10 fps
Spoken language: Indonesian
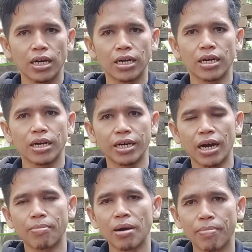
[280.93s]
eh,
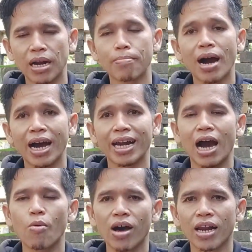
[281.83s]
apa perkembangan
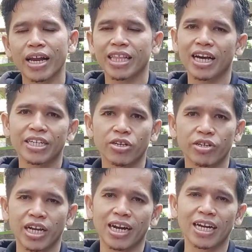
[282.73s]
awal critical
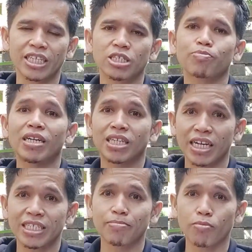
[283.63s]
discourse analysis pasca
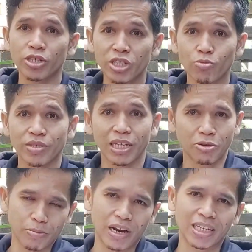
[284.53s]
simposium
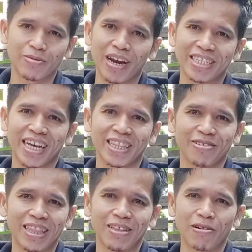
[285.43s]

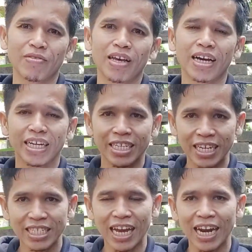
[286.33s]
1991 itu.
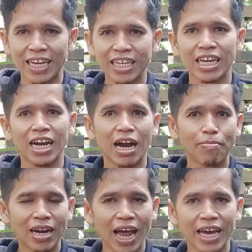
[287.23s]
Jadi sekali lagi
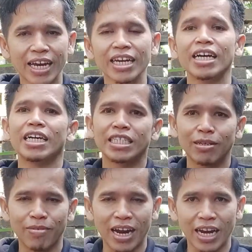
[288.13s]
kapan lahir
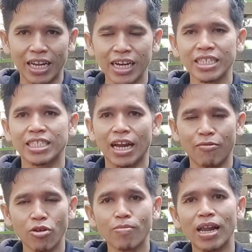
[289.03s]
sebenarnya
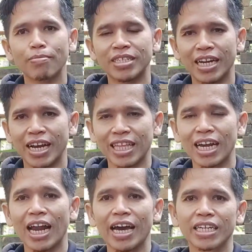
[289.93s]
secara formal bisa
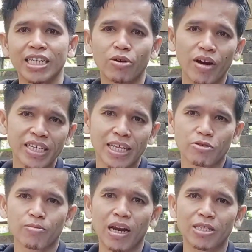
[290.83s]
dikatakan lahir Januari
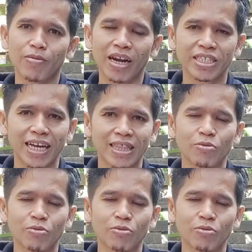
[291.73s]
1991.